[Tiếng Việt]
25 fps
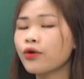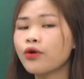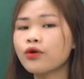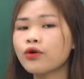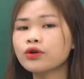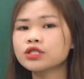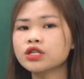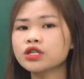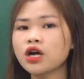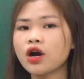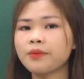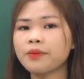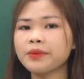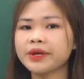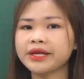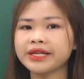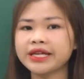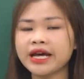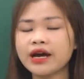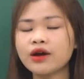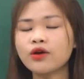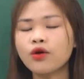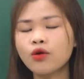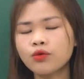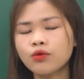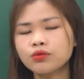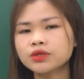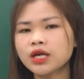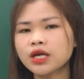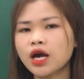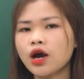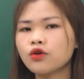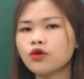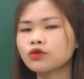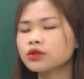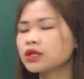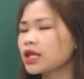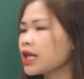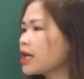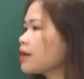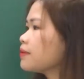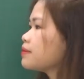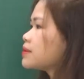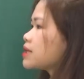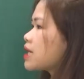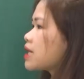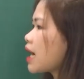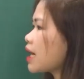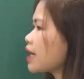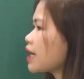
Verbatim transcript: cô trò mình đã cùng nhau tìm ra